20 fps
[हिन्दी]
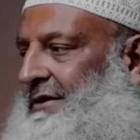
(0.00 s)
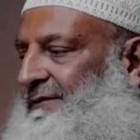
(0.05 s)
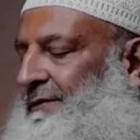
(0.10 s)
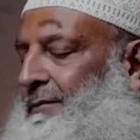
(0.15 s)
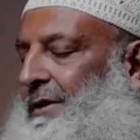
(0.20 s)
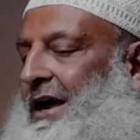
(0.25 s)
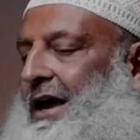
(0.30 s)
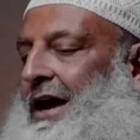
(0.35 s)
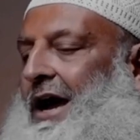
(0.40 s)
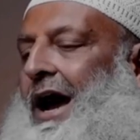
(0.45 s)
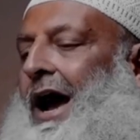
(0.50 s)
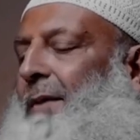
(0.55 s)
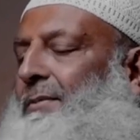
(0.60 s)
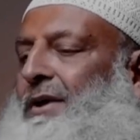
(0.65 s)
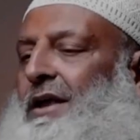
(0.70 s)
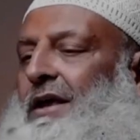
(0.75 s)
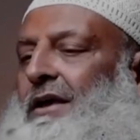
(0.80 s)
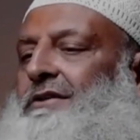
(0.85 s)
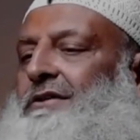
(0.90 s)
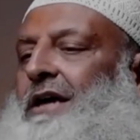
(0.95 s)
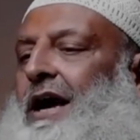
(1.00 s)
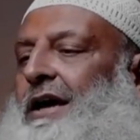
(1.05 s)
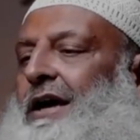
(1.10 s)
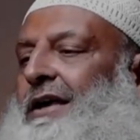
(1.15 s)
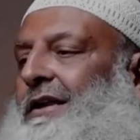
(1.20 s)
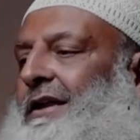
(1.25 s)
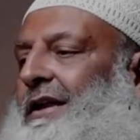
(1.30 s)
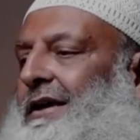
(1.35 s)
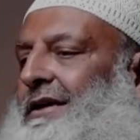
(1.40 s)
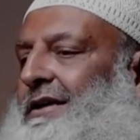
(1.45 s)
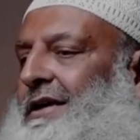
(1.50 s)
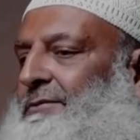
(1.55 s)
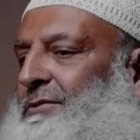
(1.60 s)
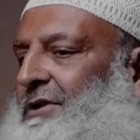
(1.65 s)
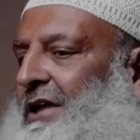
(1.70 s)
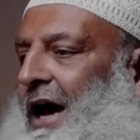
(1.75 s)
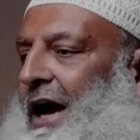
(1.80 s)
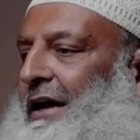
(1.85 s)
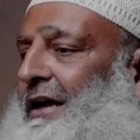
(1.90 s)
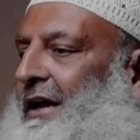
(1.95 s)
अलैहि वसल्लम से फरमाया आपने जाके ना
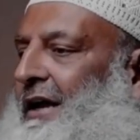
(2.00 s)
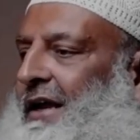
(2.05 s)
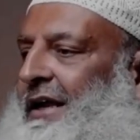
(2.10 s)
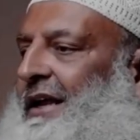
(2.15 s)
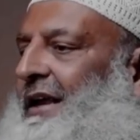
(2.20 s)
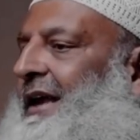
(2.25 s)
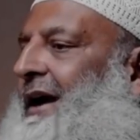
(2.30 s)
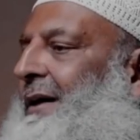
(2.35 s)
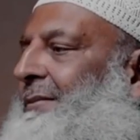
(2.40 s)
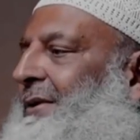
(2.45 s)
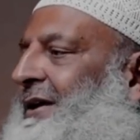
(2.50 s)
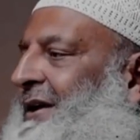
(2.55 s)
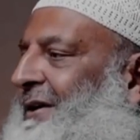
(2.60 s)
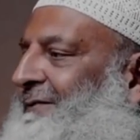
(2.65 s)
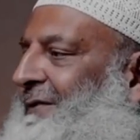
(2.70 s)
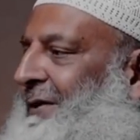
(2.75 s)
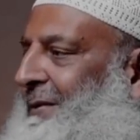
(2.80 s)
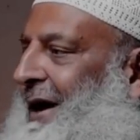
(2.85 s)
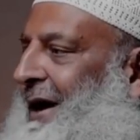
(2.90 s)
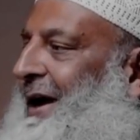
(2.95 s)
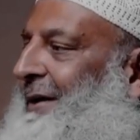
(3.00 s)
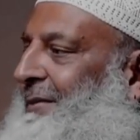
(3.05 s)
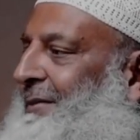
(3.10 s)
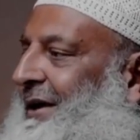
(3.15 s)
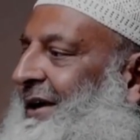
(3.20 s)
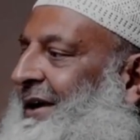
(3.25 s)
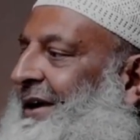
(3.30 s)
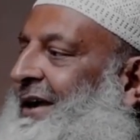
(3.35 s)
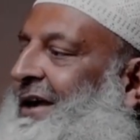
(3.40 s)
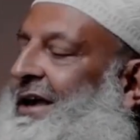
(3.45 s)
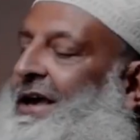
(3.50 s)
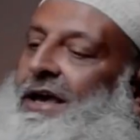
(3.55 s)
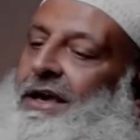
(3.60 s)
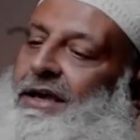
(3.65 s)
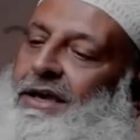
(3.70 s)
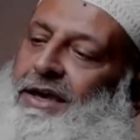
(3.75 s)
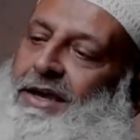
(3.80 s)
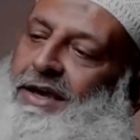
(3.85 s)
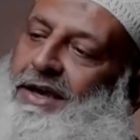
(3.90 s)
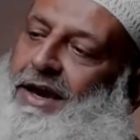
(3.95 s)
इम्तहान लेने के लिए आपने ये फरमाया भी हम्म।
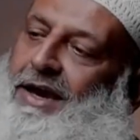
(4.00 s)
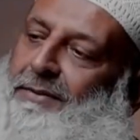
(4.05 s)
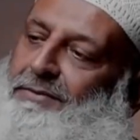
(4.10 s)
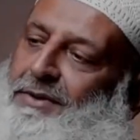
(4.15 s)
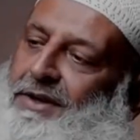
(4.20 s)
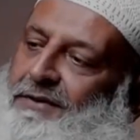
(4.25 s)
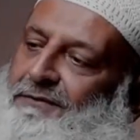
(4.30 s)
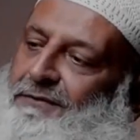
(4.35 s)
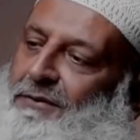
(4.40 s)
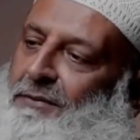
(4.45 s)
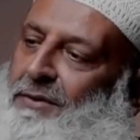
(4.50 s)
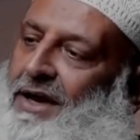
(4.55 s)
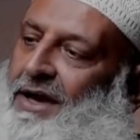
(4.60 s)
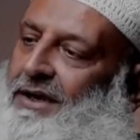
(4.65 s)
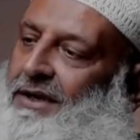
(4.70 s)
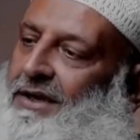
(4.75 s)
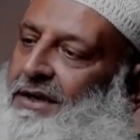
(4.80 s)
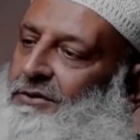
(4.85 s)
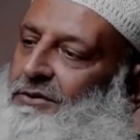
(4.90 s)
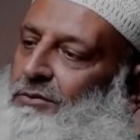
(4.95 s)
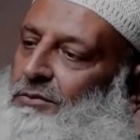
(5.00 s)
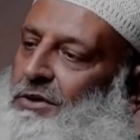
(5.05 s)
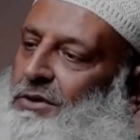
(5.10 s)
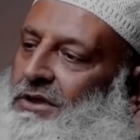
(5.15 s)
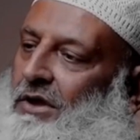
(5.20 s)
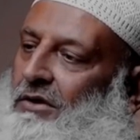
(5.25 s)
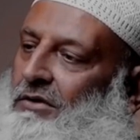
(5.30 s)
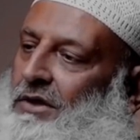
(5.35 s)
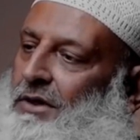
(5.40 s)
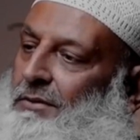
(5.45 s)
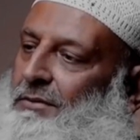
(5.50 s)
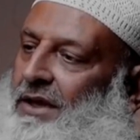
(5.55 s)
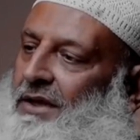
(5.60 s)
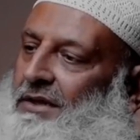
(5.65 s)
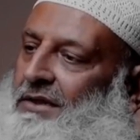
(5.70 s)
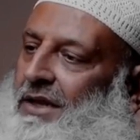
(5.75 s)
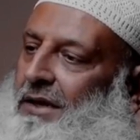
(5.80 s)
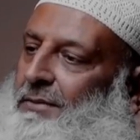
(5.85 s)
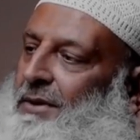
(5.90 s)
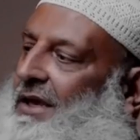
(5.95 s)
कि आपने फरमाया कि तुम बताओ कि
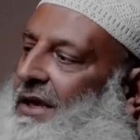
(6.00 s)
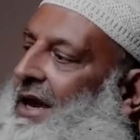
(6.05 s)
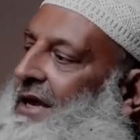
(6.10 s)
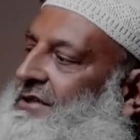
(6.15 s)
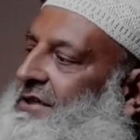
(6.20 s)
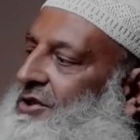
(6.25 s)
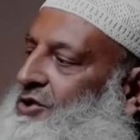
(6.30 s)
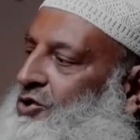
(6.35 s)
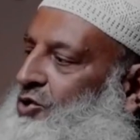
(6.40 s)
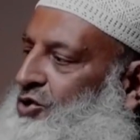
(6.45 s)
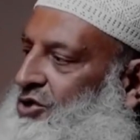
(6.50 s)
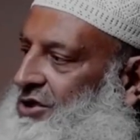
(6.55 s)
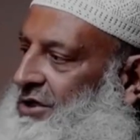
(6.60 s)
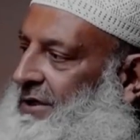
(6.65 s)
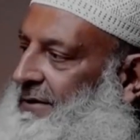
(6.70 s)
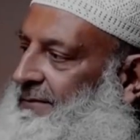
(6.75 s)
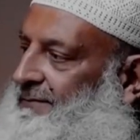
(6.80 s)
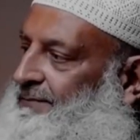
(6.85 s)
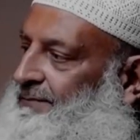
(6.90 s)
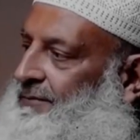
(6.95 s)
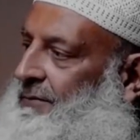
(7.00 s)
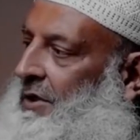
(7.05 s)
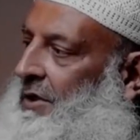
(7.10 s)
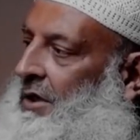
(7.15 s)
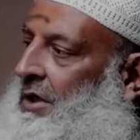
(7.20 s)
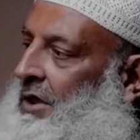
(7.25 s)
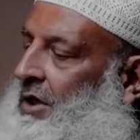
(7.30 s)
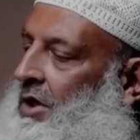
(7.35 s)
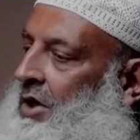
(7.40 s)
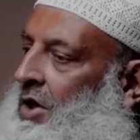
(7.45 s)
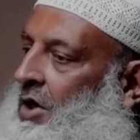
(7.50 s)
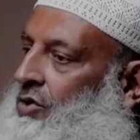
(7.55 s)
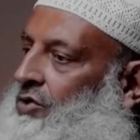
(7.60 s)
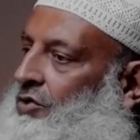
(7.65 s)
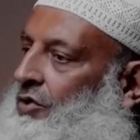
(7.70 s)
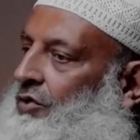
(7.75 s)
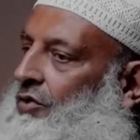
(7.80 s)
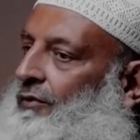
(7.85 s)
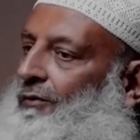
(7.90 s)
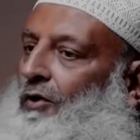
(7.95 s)
मैंने दिल में क्या चीज़ सोची
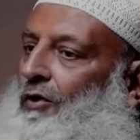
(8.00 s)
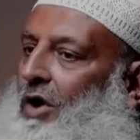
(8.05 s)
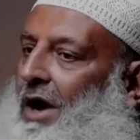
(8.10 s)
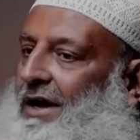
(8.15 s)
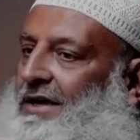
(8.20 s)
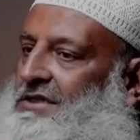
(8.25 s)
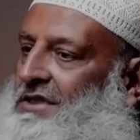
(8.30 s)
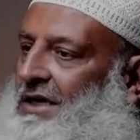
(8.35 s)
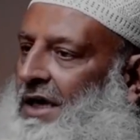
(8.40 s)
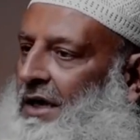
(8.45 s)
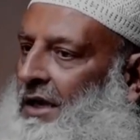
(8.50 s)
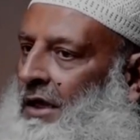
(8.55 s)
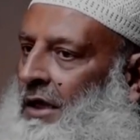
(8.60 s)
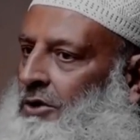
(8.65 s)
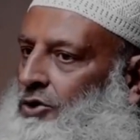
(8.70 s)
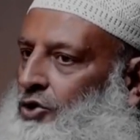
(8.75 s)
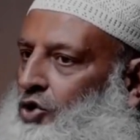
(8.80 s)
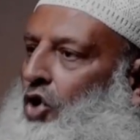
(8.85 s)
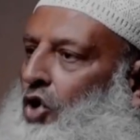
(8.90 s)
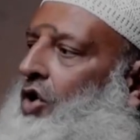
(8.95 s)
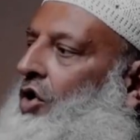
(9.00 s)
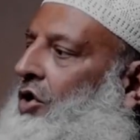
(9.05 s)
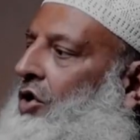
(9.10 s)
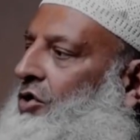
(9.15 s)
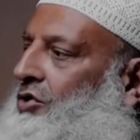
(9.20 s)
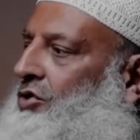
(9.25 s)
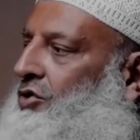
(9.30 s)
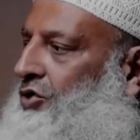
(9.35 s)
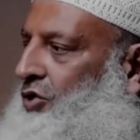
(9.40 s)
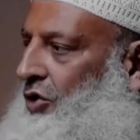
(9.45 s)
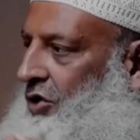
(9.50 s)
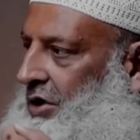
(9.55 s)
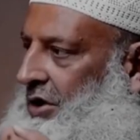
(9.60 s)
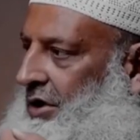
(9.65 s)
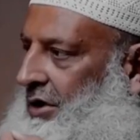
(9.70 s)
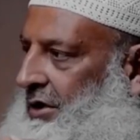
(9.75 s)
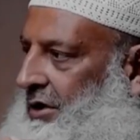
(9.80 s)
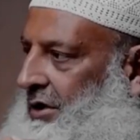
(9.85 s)
तो वो आगे से कहने लगा दुख दुख